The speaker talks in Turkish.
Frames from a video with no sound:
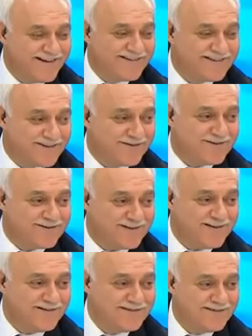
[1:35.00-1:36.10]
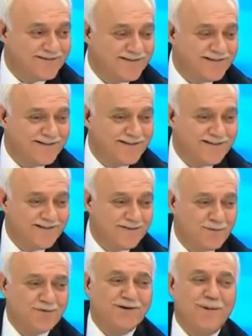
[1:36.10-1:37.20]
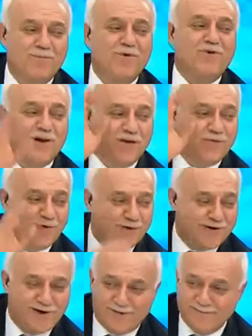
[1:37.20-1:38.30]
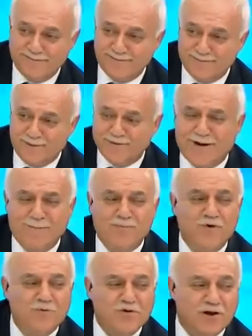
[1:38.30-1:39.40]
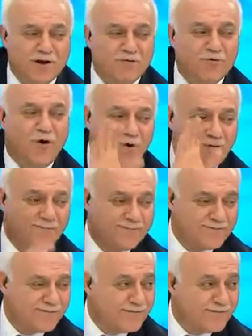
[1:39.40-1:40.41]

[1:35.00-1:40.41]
Aleyhisselatü Vesselam. Bundan büyük şeref yok ya. Bundan büyük bir şeref yok.